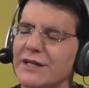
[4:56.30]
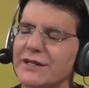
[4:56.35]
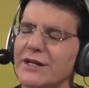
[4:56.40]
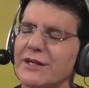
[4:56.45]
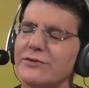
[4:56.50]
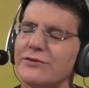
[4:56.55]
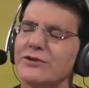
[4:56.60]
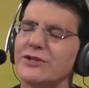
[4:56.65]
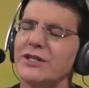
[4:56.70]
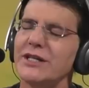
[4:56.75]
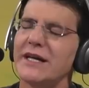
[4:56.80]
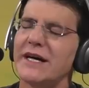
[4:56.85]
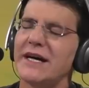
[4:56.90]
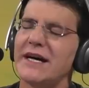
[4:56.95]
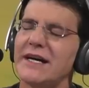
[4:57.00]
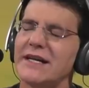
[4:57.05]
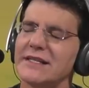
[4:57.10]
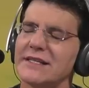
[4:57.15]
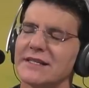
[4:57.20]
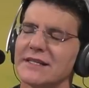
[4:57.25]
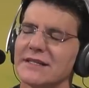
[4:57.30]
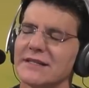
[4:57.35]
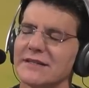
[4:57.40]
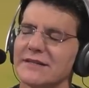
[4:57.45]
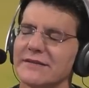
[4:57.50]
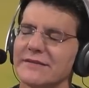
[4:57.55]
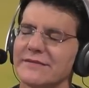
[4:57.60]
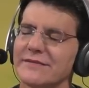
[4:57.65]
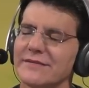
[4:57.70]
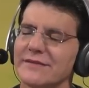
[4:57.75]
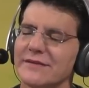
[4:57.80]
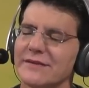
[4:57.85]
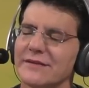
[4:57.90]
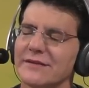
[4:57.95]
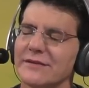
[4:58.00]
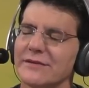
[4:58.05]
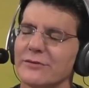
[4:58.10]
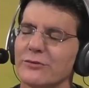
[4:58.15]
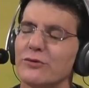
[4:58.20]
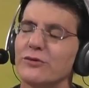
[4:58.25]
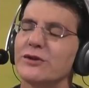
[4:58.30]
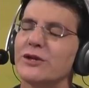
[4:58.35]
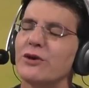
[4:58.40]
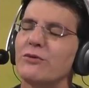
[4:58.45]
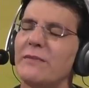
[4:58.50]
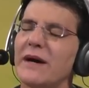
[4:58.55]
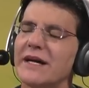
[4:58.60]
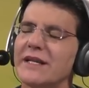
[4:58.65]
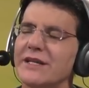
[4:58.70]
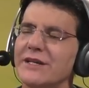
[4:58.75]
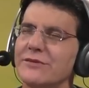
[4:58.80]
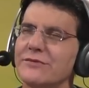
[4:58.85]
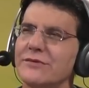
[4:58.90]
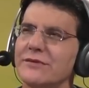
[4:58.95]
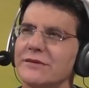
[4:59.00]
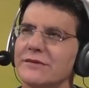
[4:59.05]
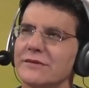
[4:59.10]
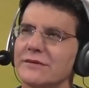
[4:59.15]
dentro de casa, com teu marido,